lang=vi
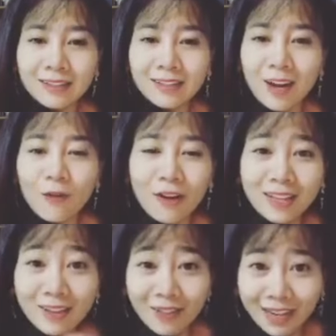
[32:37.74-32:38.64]
không phải
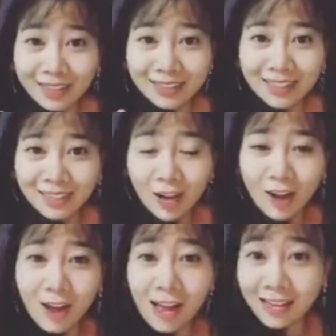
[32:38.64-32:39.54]
như vậy thì nó
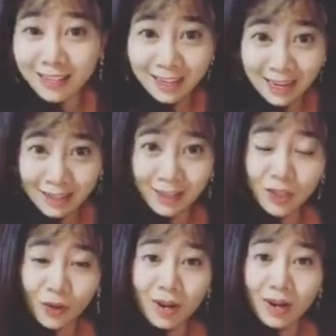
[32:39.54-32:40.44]
có hai cái cạnh ở
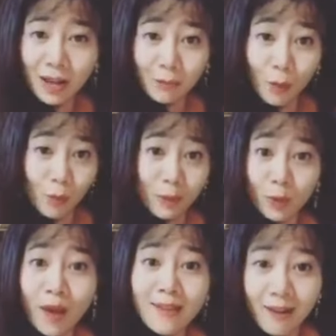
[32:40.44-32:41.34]
chỗ rằng là một là mình
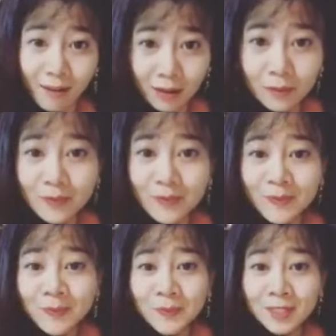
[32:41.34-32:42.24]
quá dở
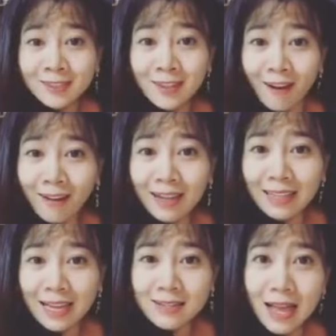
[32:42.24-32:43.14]
dở là
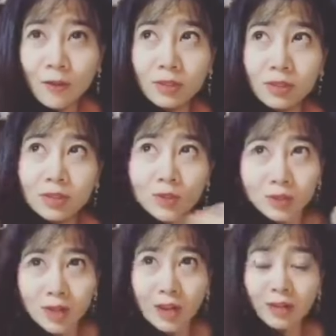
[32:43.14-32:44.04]
tại sao những cái
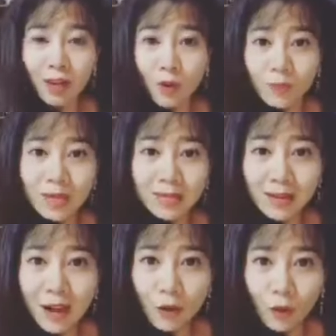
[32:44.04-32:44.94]
chuyện đó nó cũng đã xảy
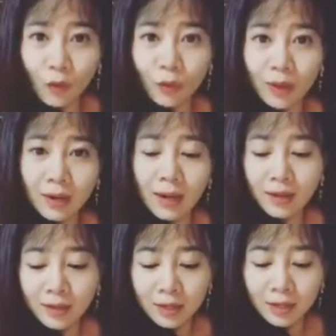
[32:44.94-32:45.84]
ra rồi hoặc là
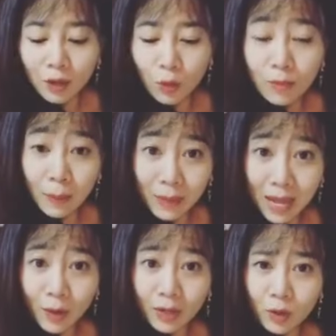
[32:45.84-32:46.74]
nó cũng lặp
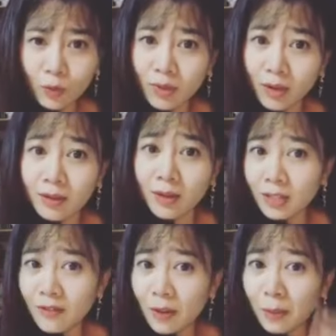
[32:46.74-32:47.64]
lại hoặc nó cũng gần gần
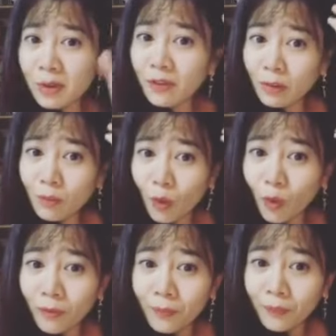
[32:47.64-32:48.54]
như vậy mà mình vẫn buồn